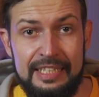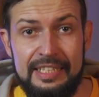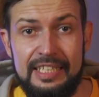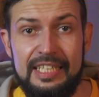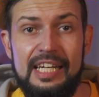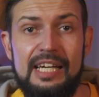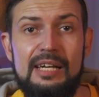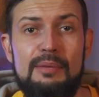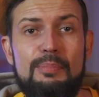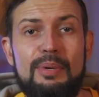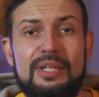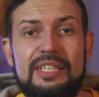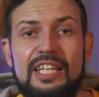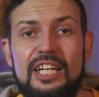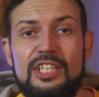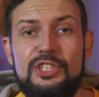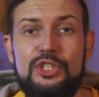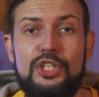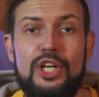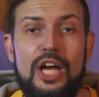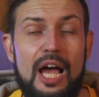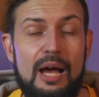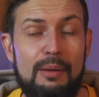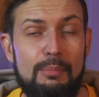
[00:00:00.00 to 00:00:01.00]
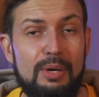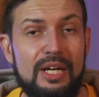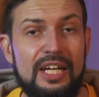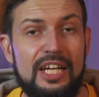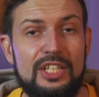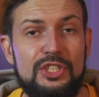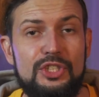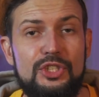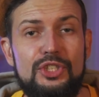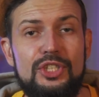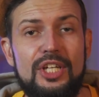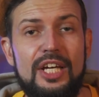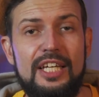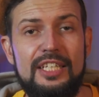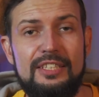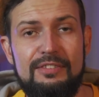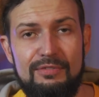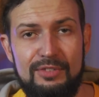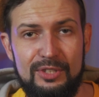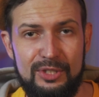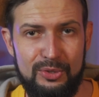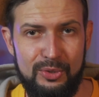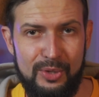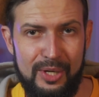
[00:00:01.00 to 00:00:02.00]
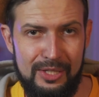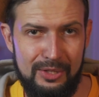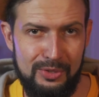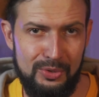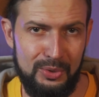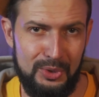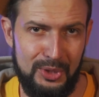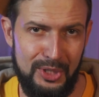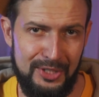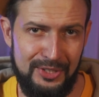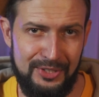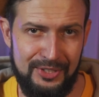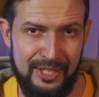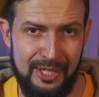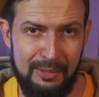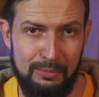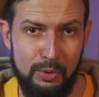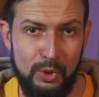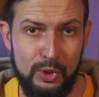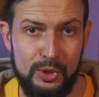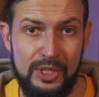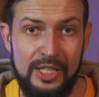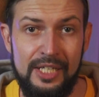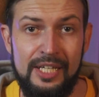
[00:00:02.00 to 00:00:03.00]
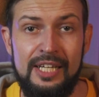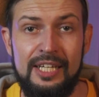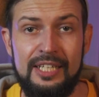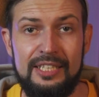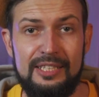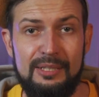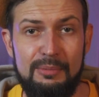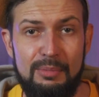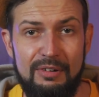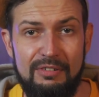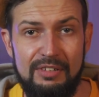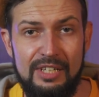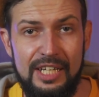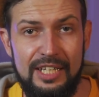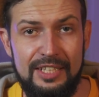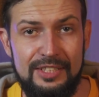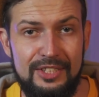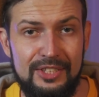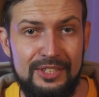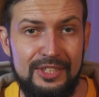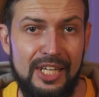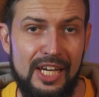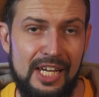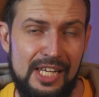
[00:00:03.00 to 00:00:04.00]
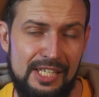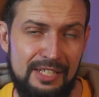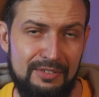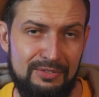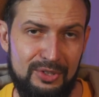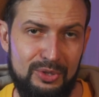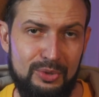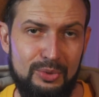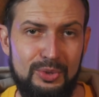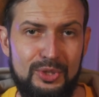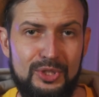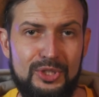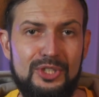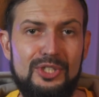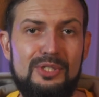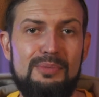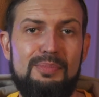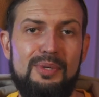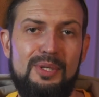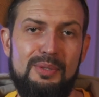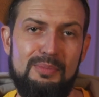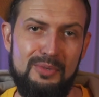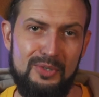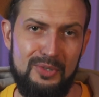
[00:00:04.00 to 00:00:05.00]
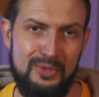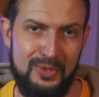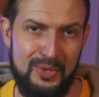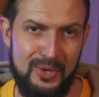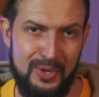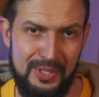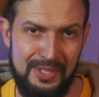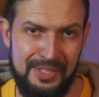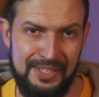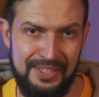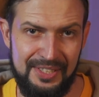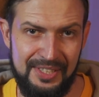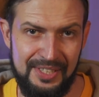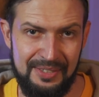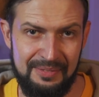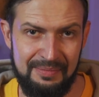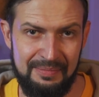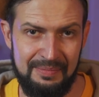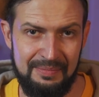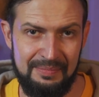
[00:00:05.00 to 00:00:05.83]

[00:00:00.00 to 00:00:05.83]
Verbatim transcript: Такая подача обогащает визуальную часть работы, добавляя деталей в скучные прямоугольники.